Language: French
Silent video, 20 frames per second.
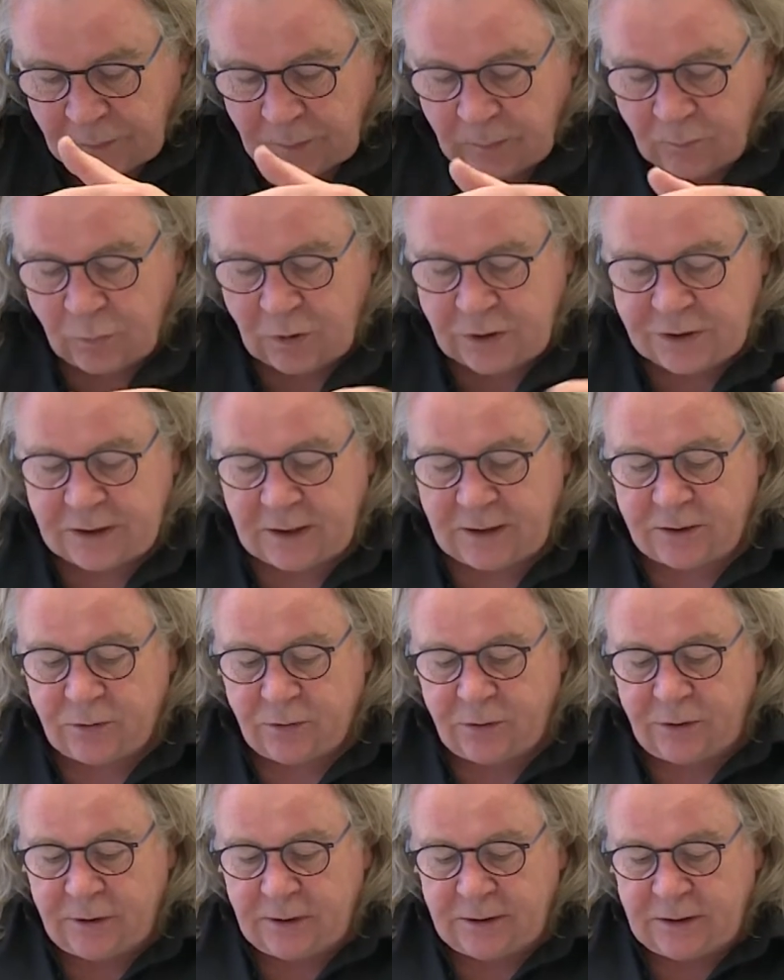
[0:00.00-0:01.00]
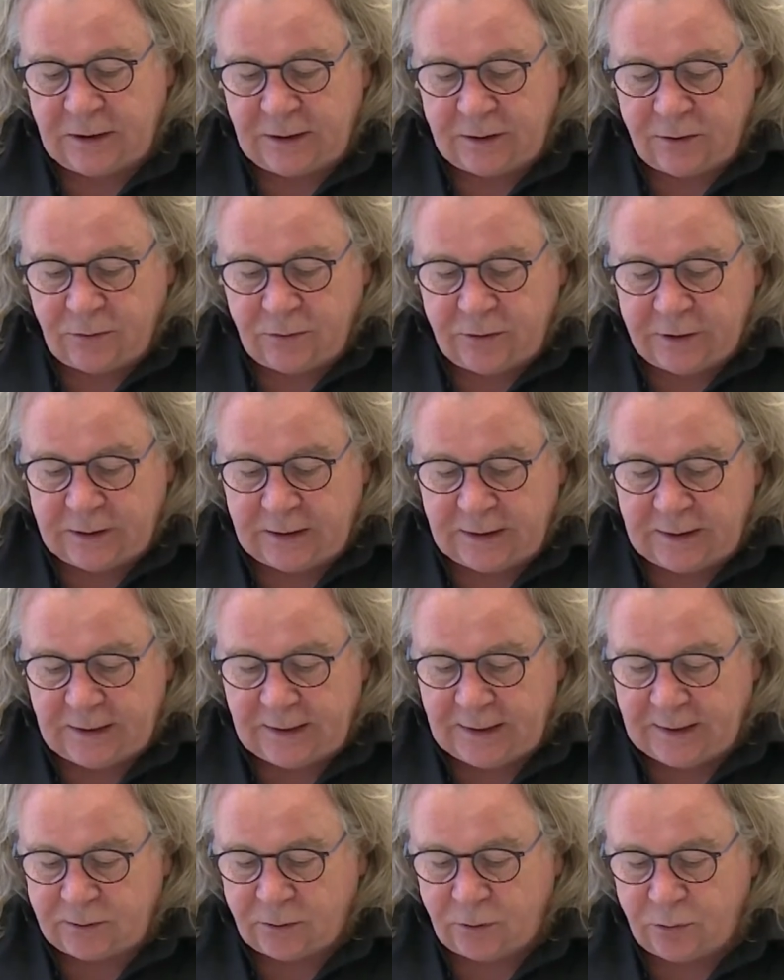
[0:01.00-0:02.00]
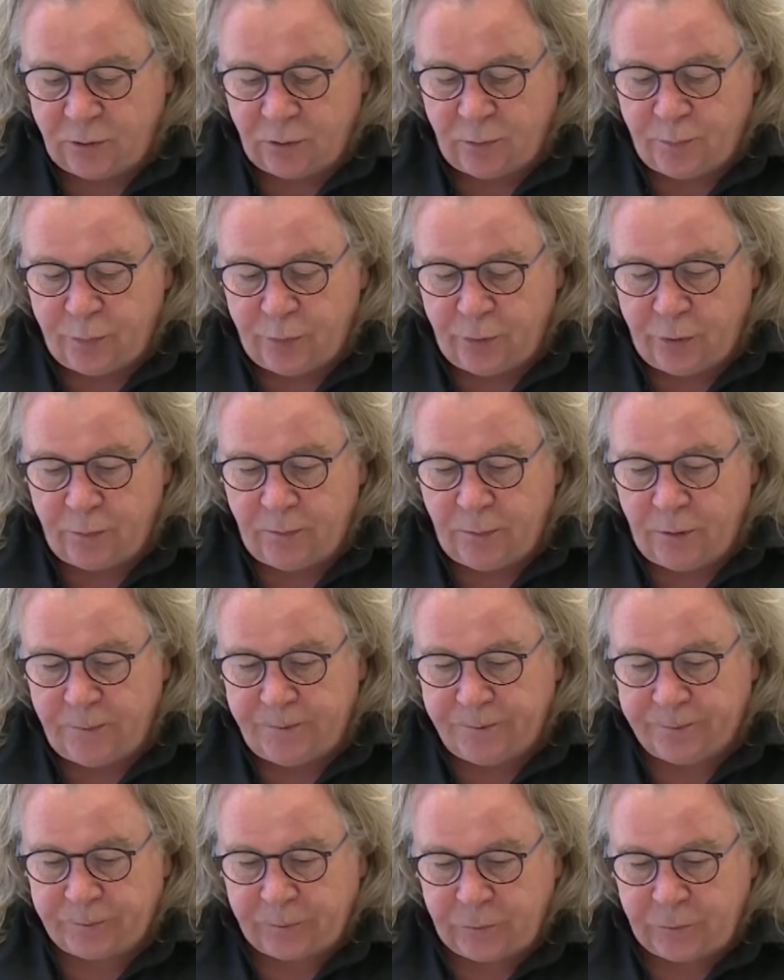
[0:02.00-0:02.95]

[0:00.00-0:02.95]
moi j'ai associé les lettres de plume